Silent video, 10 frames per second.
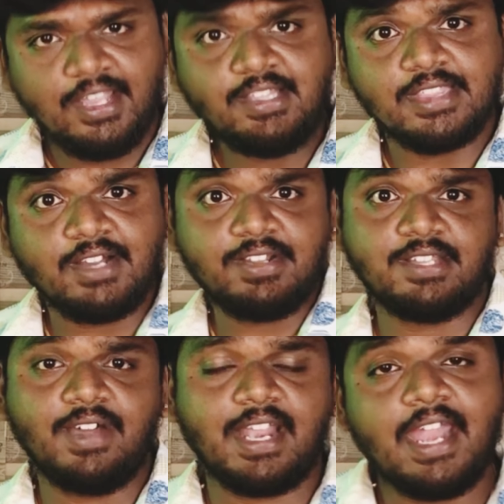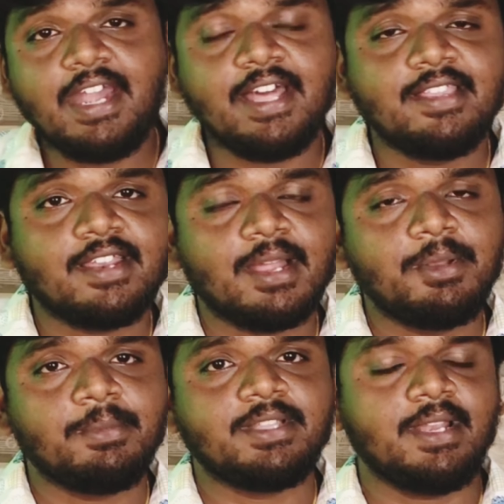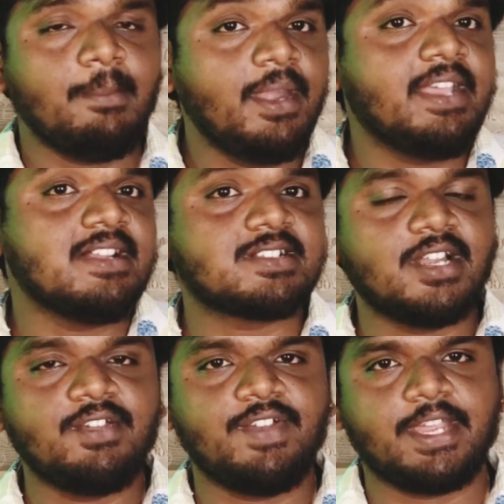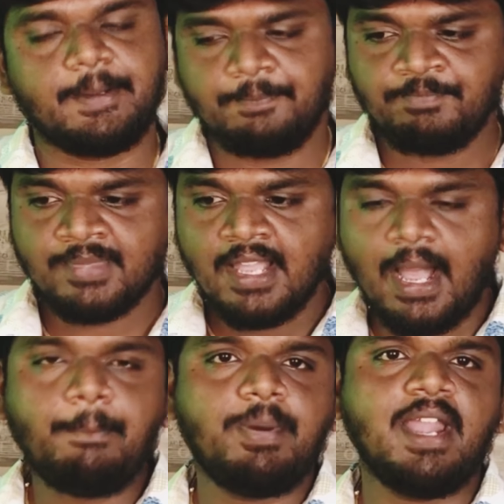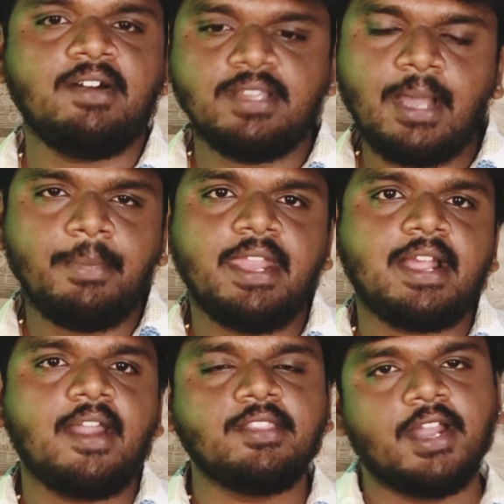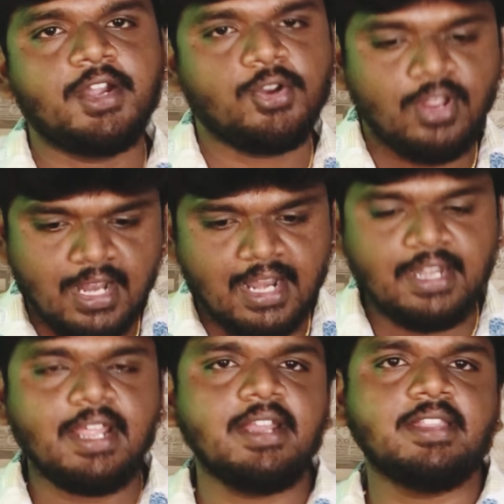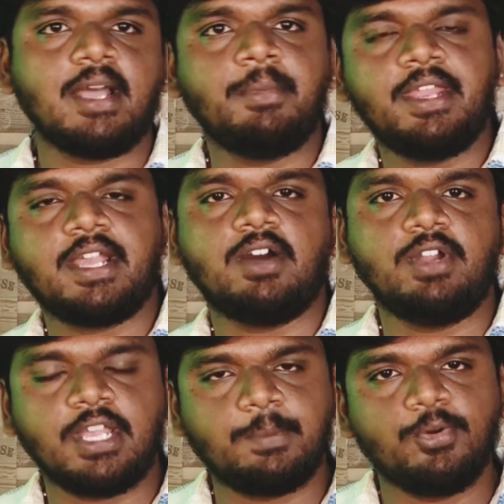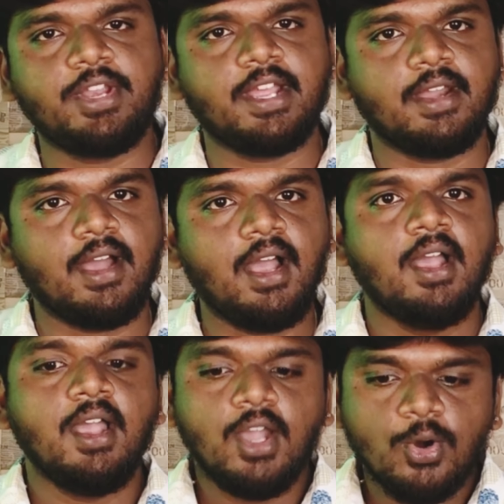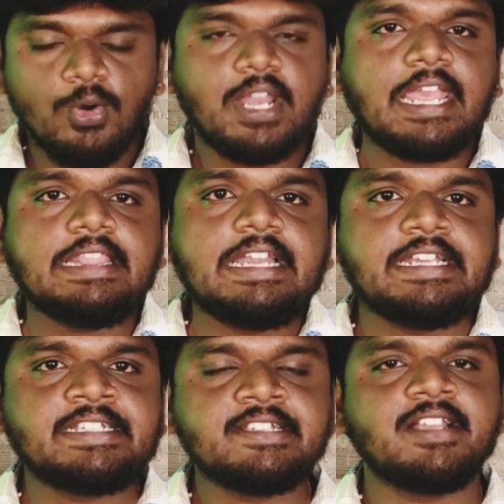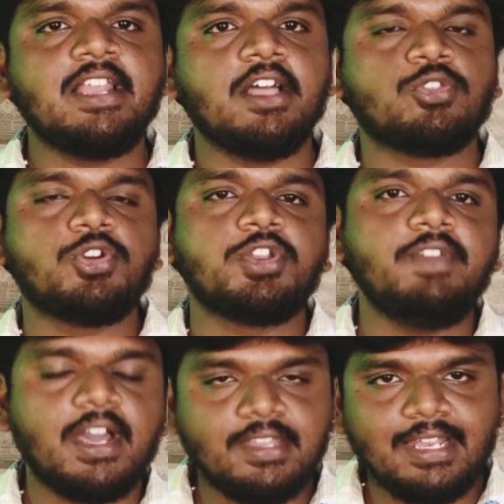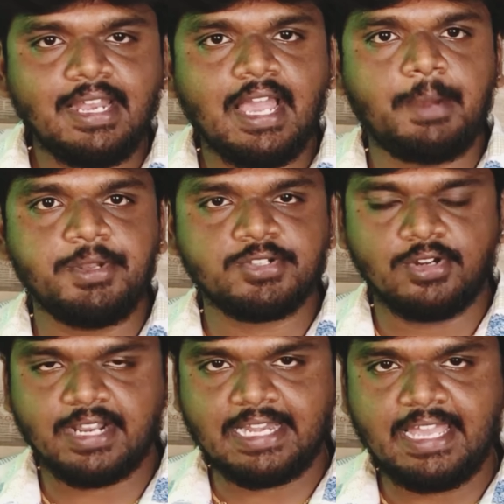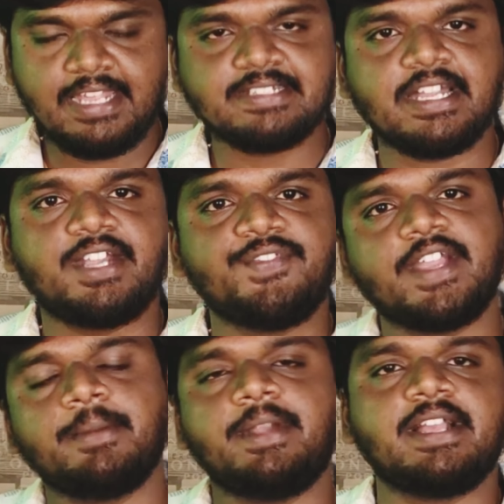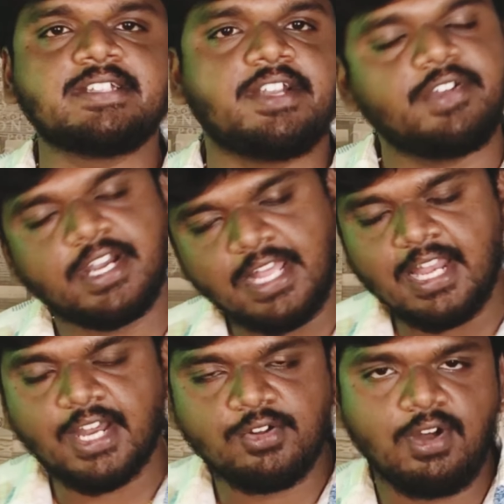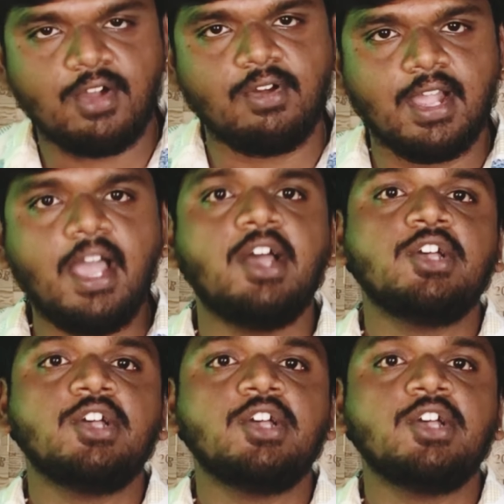இதை தவிர்த்து வேற என்ன வந்து இருக்கு அப்படின்னு பாத்தீங்கன்னா மெடிக்கல் சர்டிபிகேட் அப்பெல்லாம் வந்து அமெரிக்கால இருந்து லண்டனோ இல்ல லண்டன்ல இருந்து அமெரிக்காவோ நீங்க போறீங்கன்னா உங்களுக்கு எந்த டிசீஸ் இல்ல தொற்று வியாதி இல்ல அப்படின்னு சொல்ற கிளியரிங் சர்டிபிகேட் மெடிக்கல் சர்டிபிகேட் எல்லாருக்கும் வாங்குவாங்க